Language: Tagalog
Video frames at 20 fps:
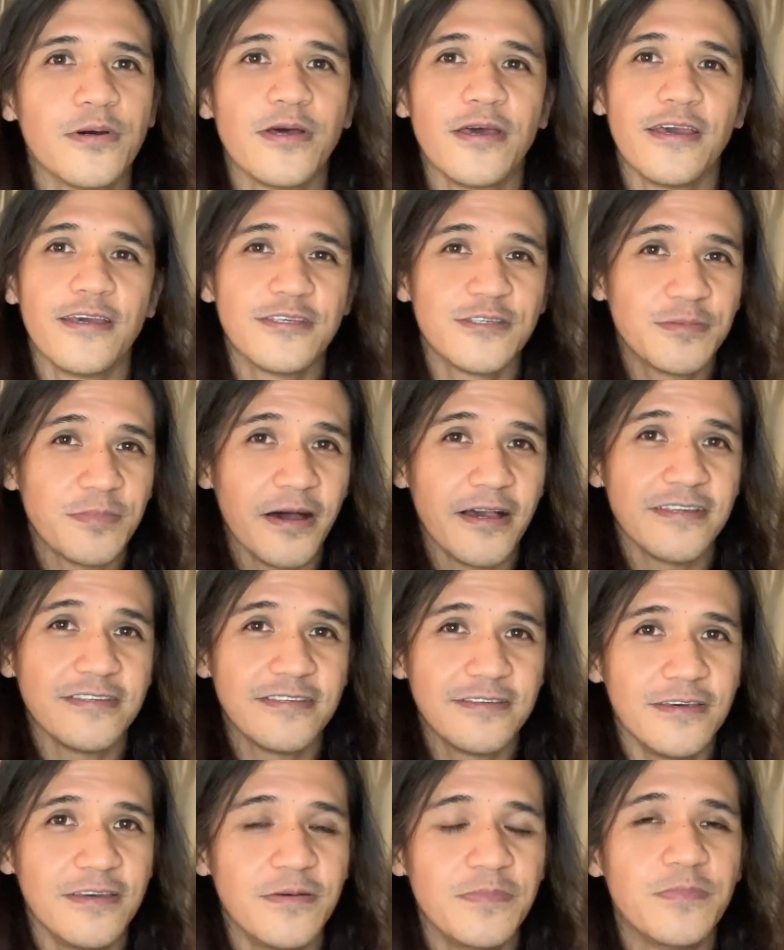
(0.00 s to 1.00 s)
is
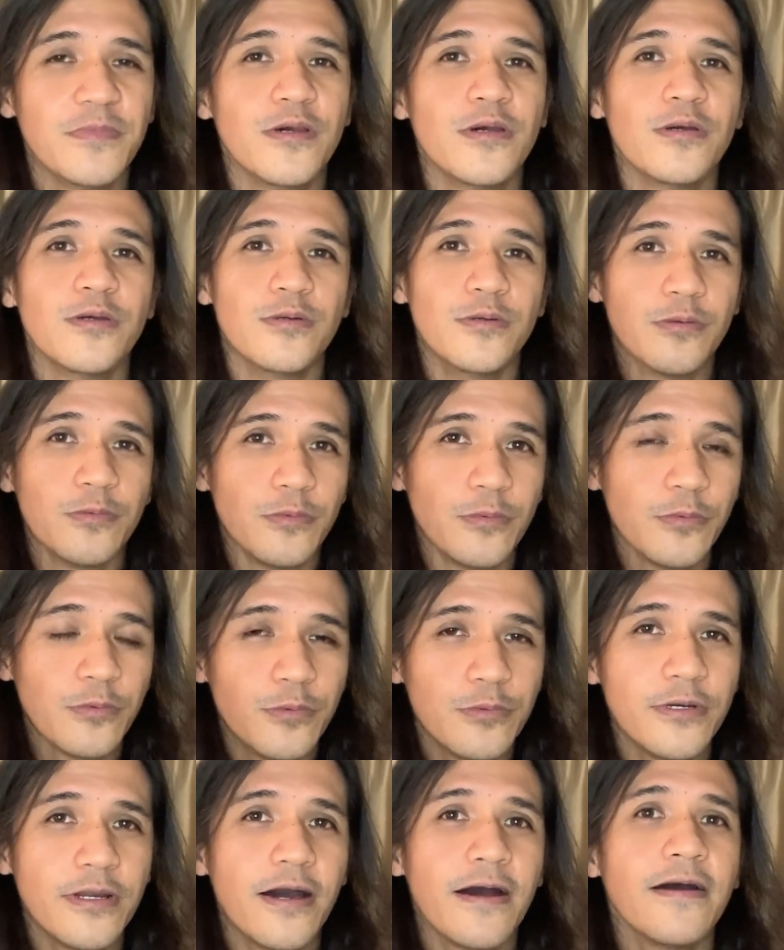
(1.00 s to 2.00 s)
ma-achieve yung
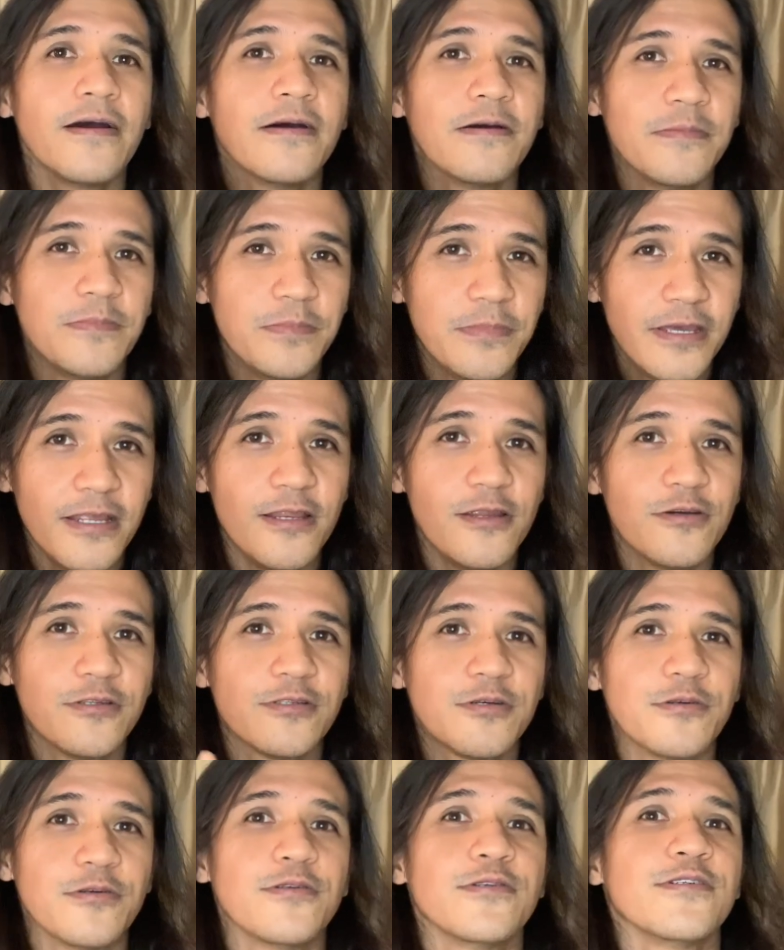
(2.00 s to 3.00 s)
unang million
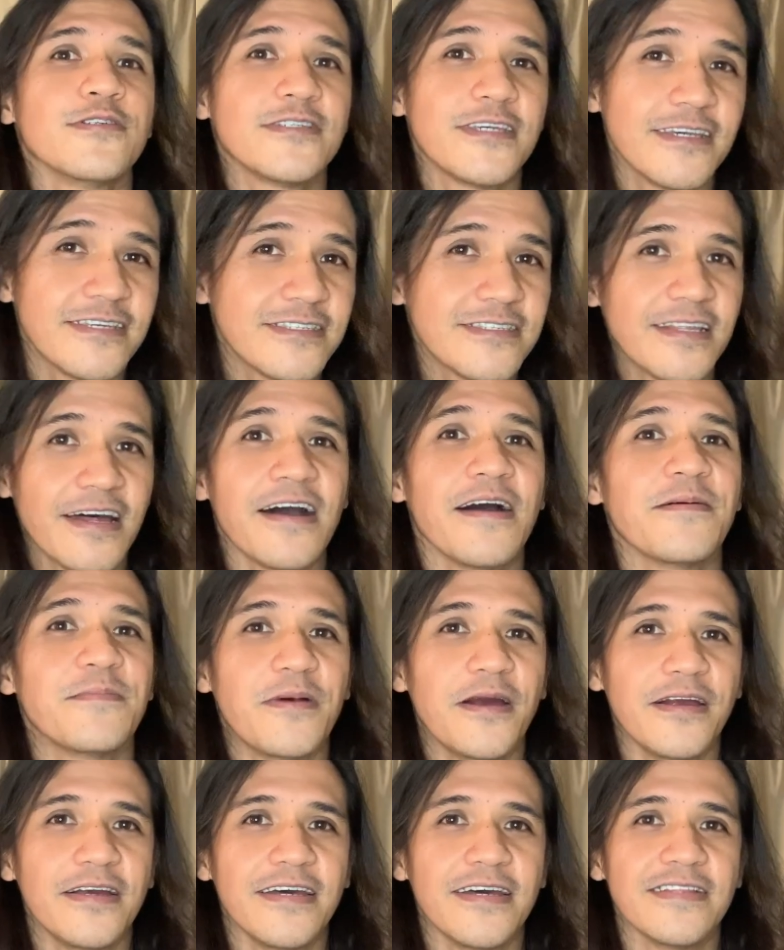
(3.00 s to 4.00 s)
ko sa stock
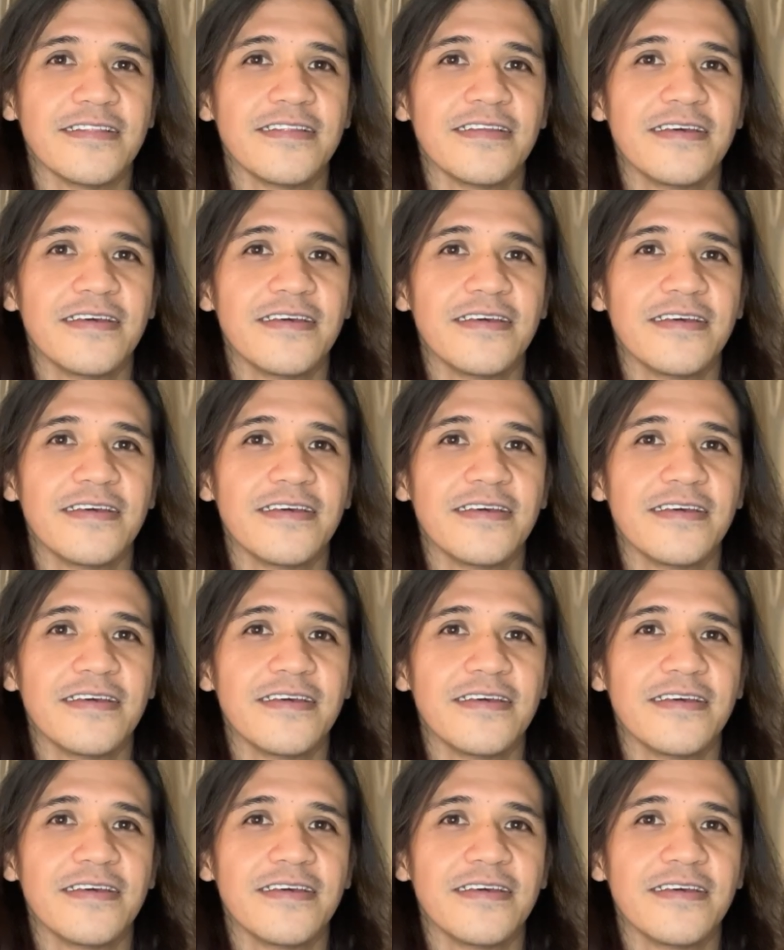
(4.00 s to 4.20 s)
market.